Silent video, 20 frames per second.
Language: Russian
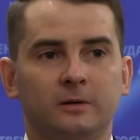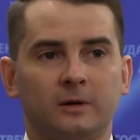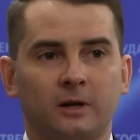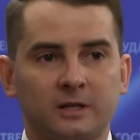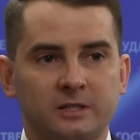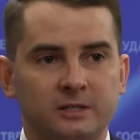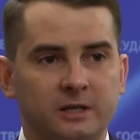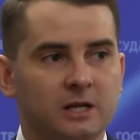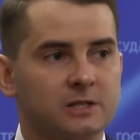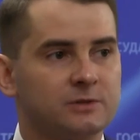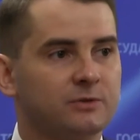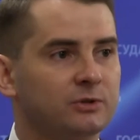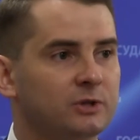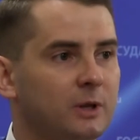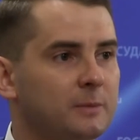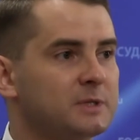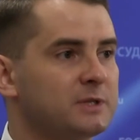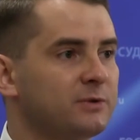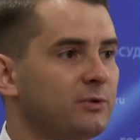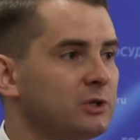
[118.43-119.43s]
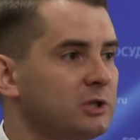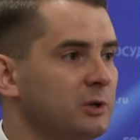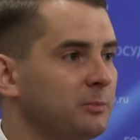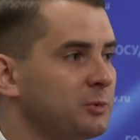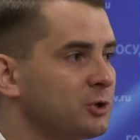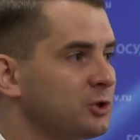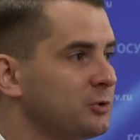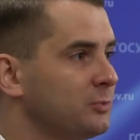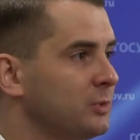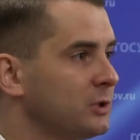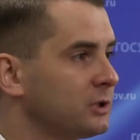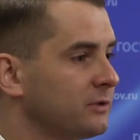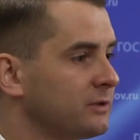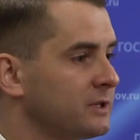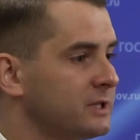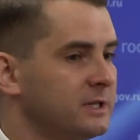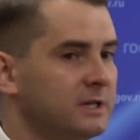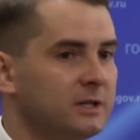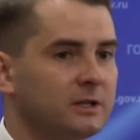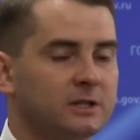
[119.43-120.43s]
рассказывают нам сегодня, почему
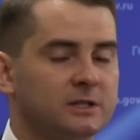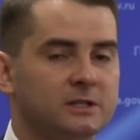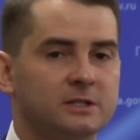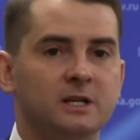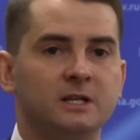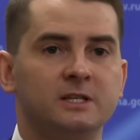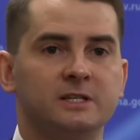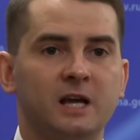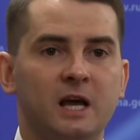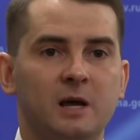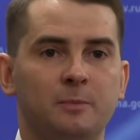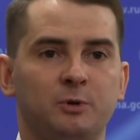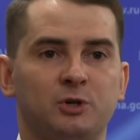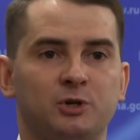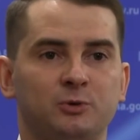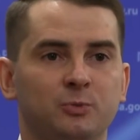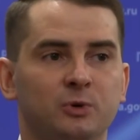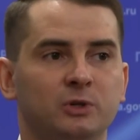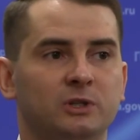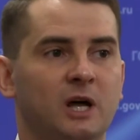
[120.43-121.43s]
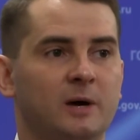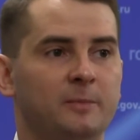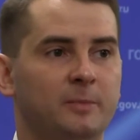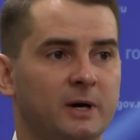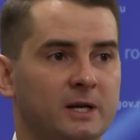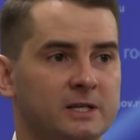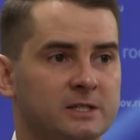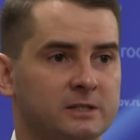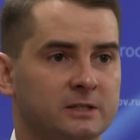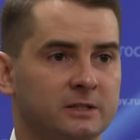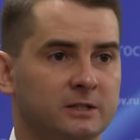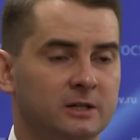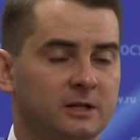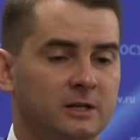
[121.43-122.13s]
этого сделать нельзя и почему это опасно.